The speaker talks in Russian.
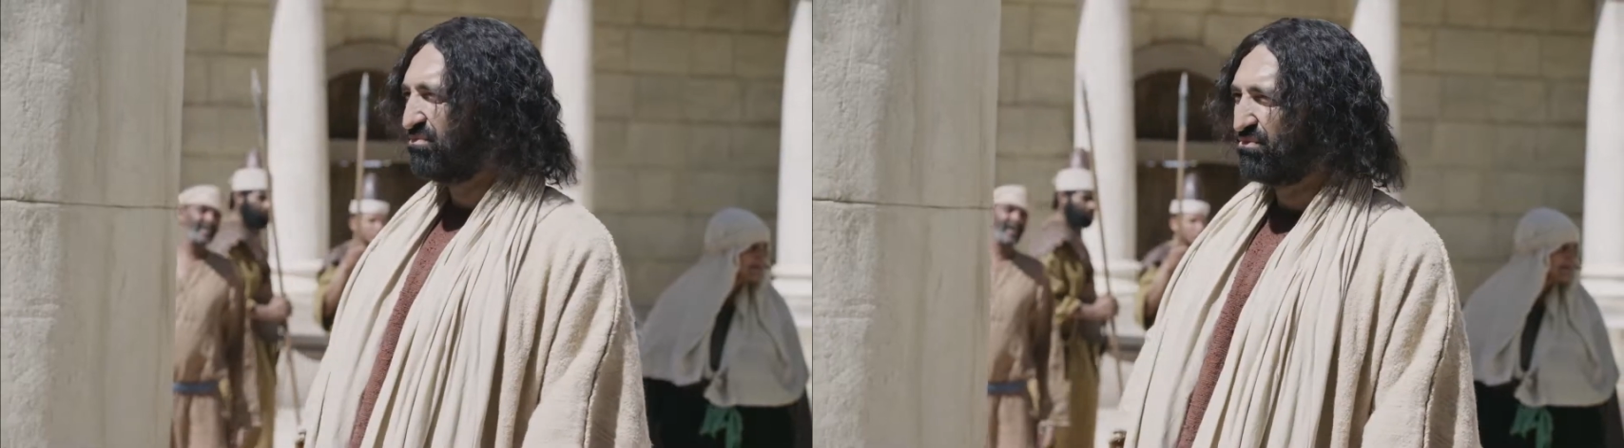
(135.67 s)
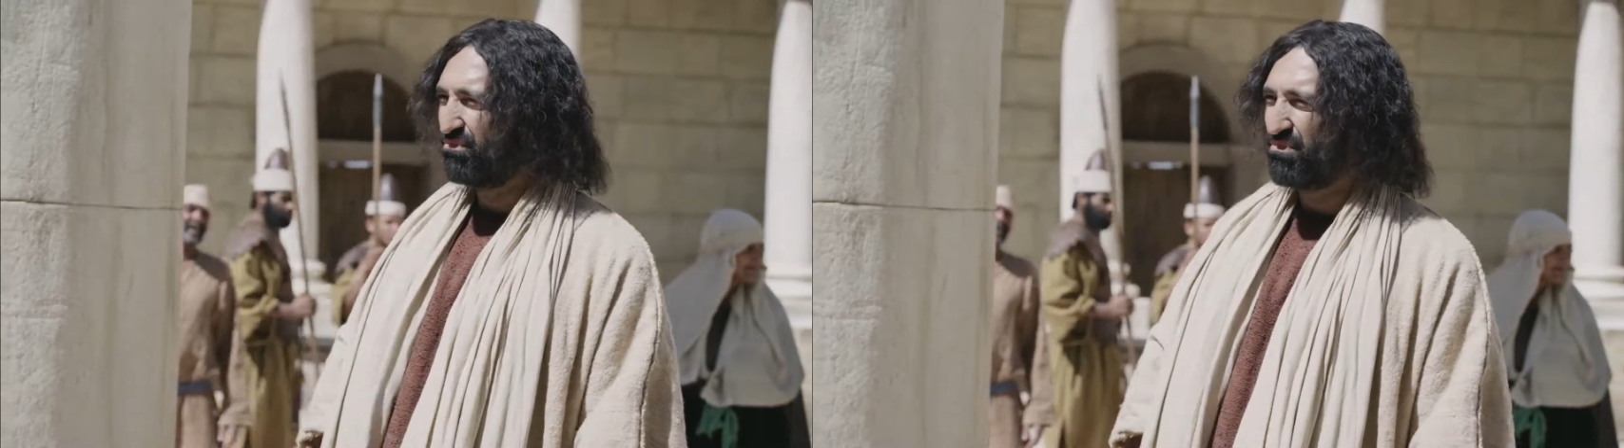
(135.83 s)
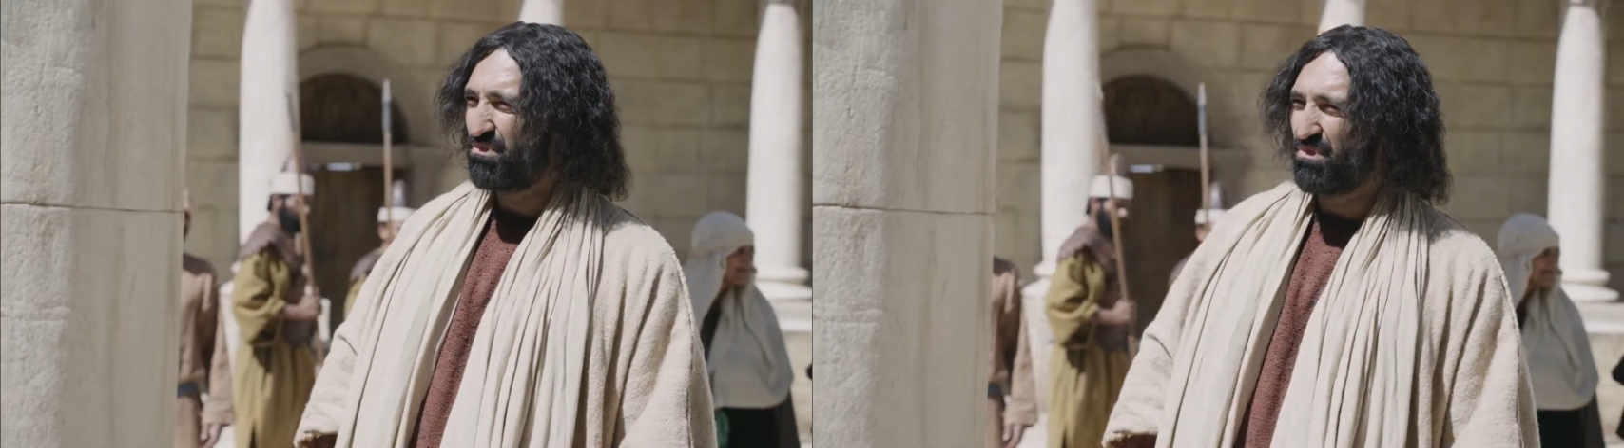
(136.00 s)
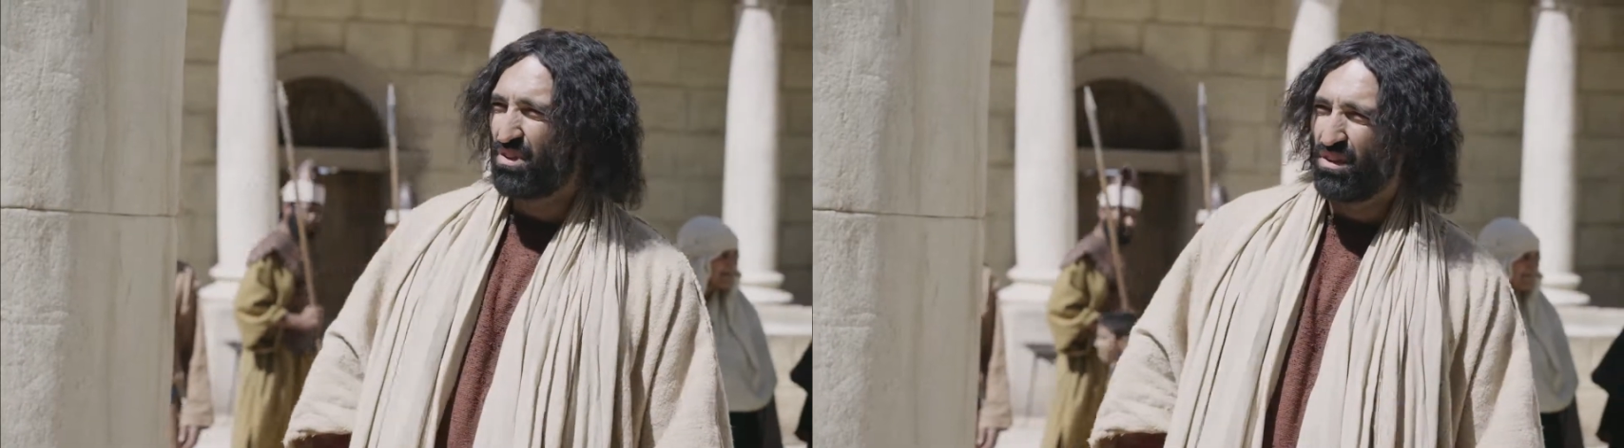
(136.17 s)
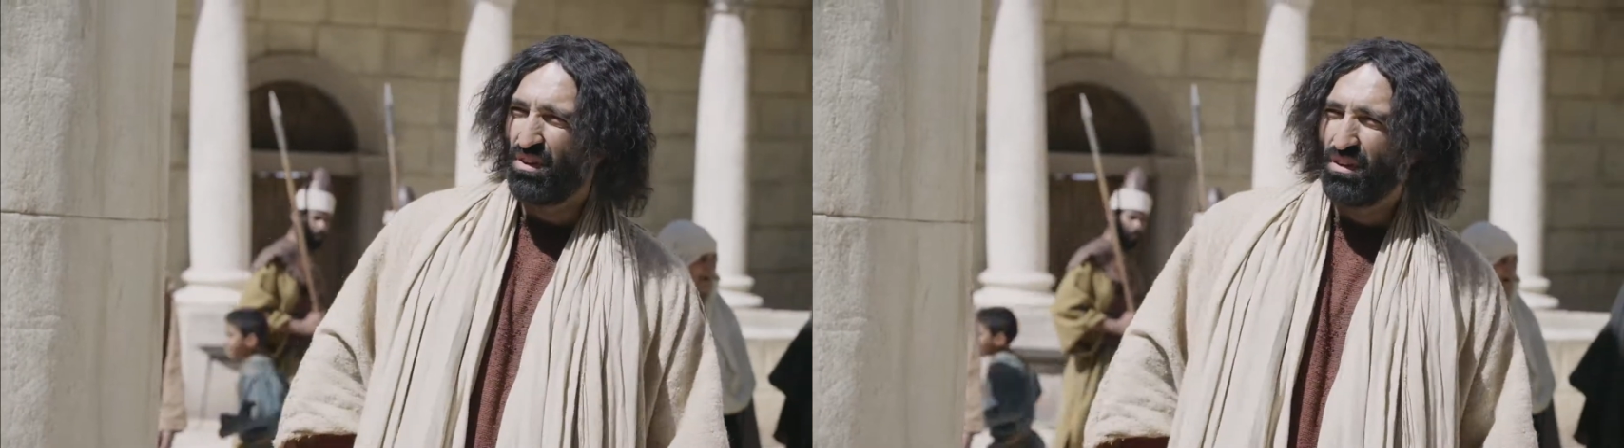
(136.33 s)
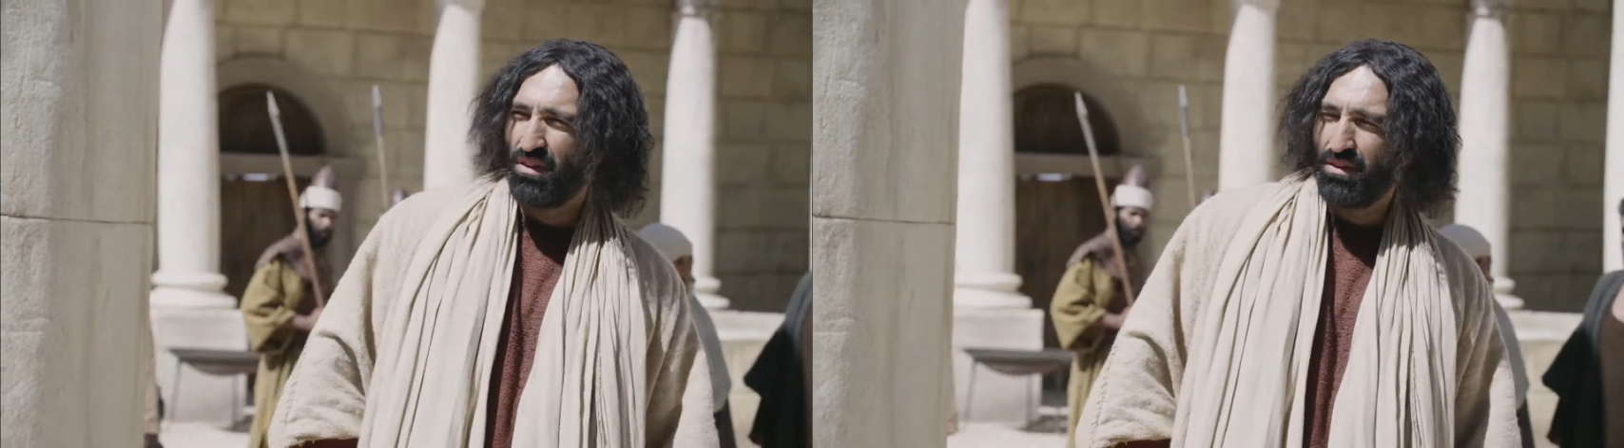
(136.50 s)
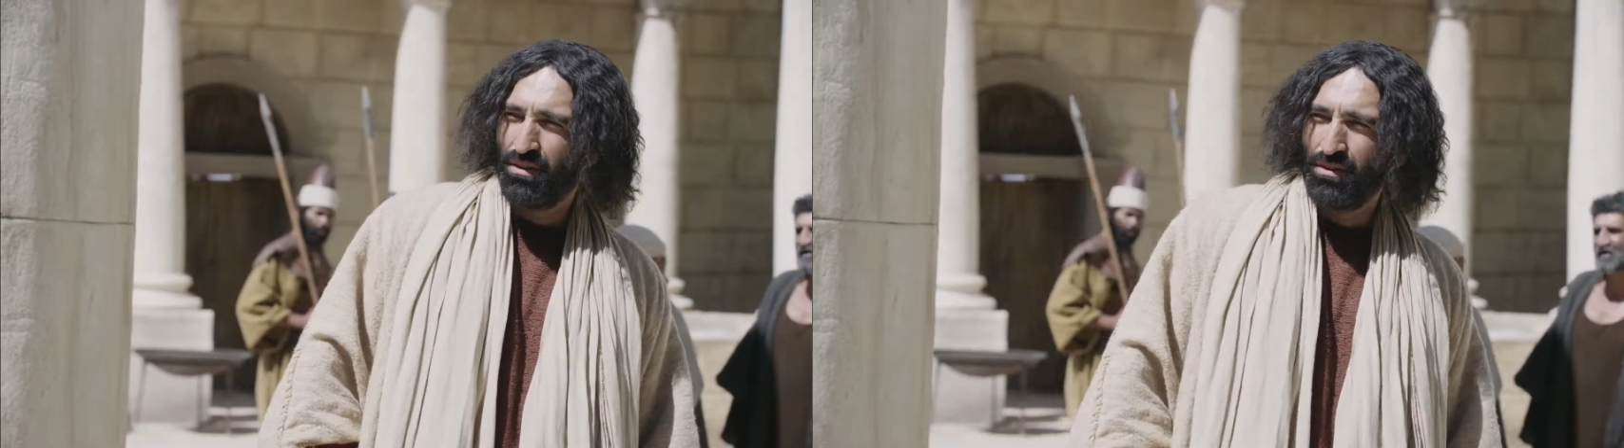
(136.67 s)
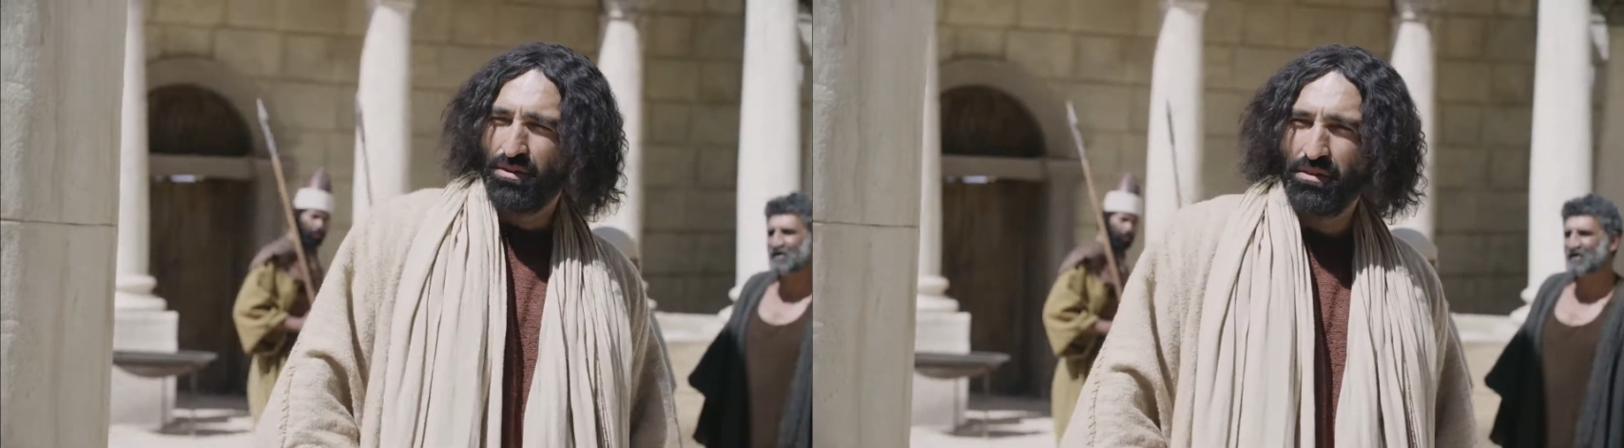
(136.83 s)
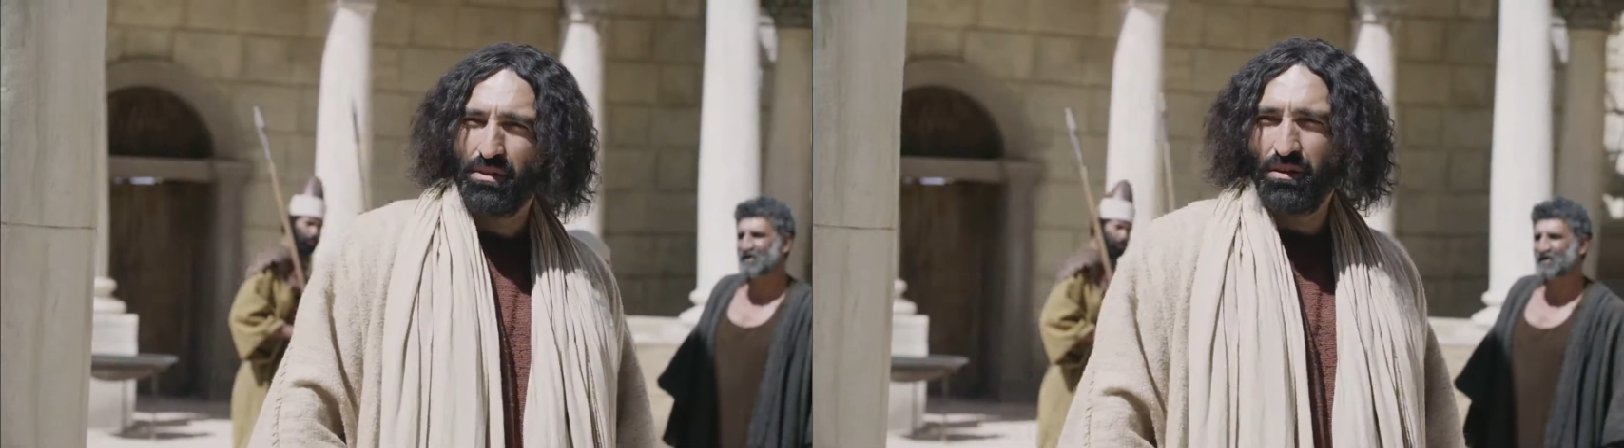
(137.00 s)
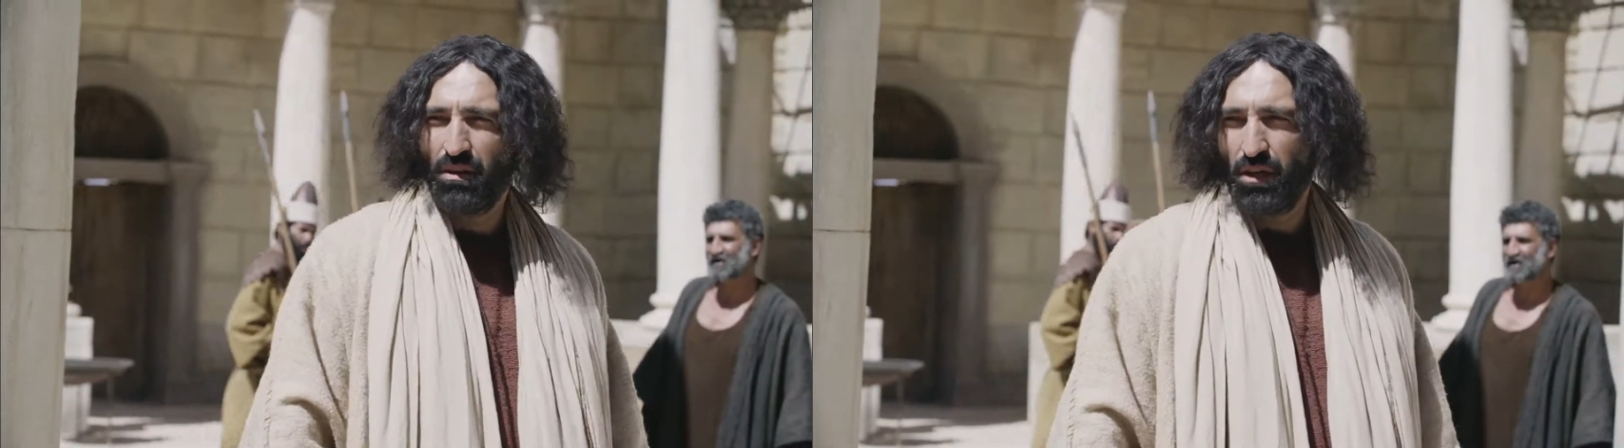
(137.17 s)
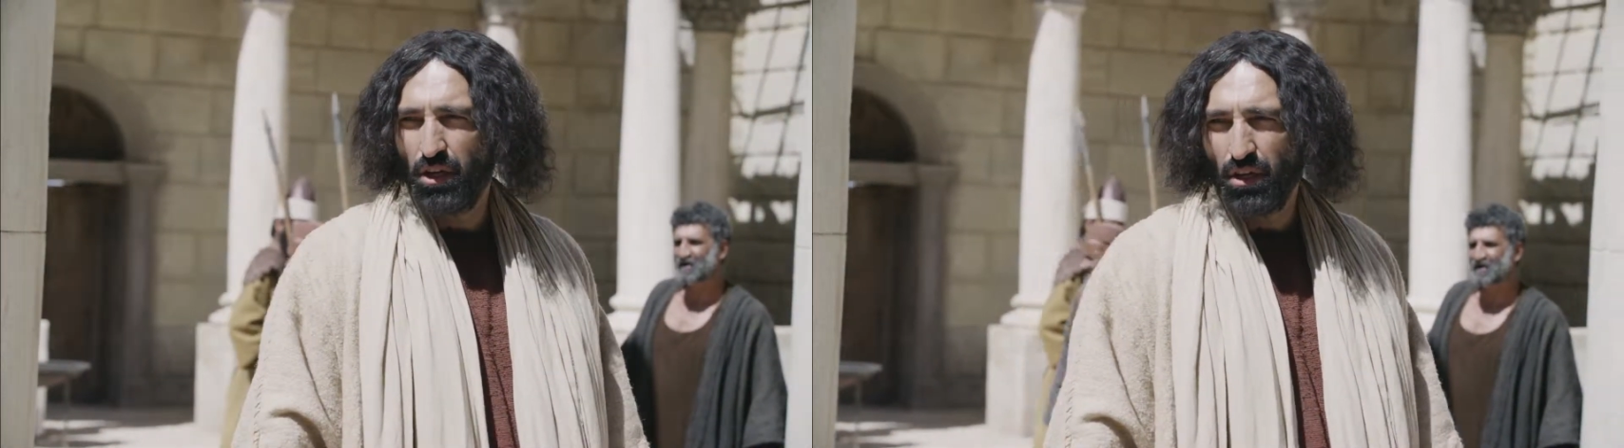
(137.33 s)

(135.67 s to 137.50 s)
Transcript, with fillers: куда я иду, вы не сможете прийти»?»